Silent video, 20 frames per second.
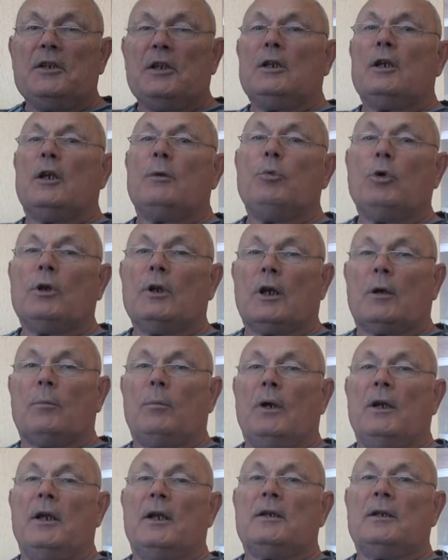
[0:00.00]
один ребенок
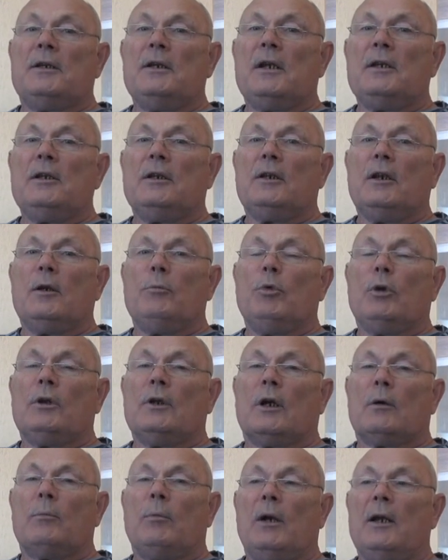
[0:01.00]
болеет, один
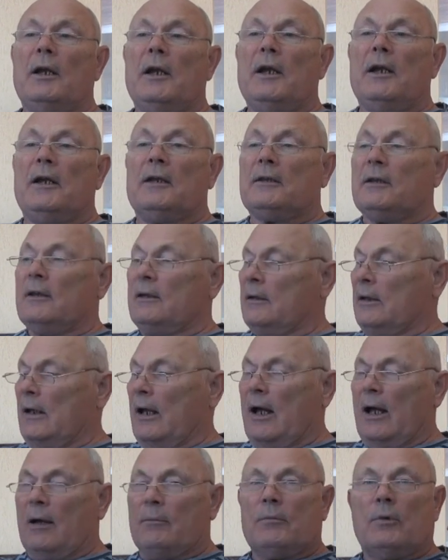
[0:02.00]
ребенок болеет,
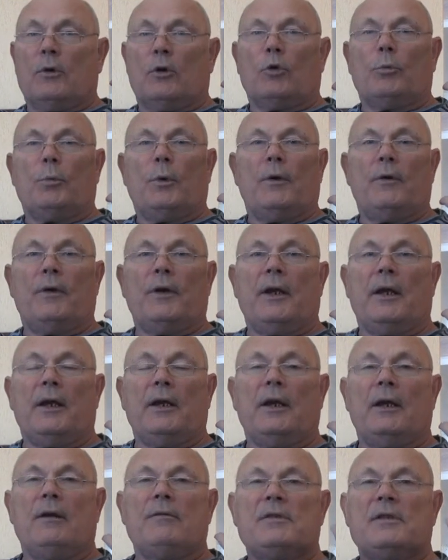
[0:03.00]
там, грубо говоря,
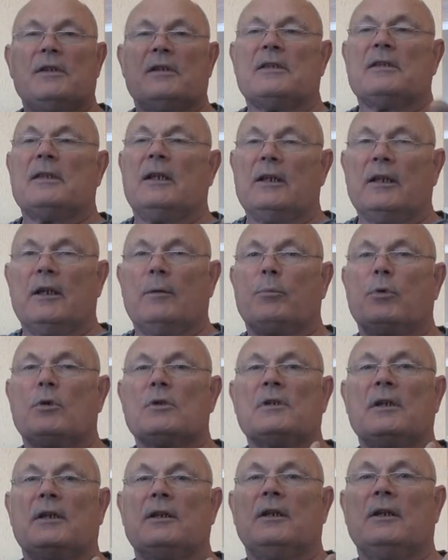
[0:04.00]
и все остальные,
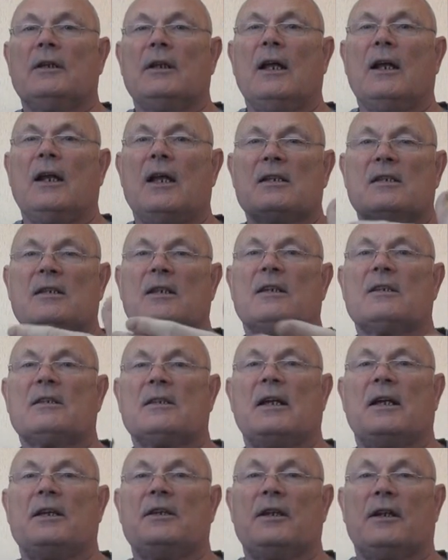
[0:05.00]
просто они на разных
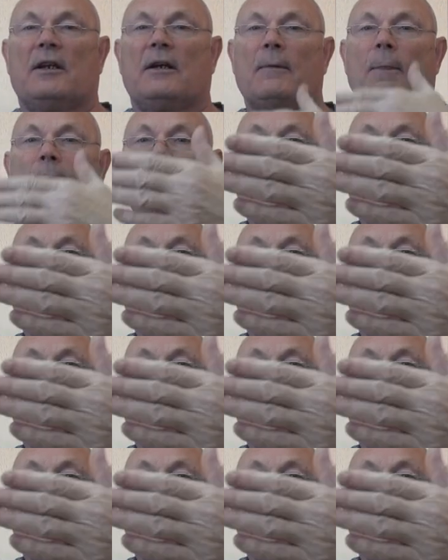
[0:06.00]
стадиях.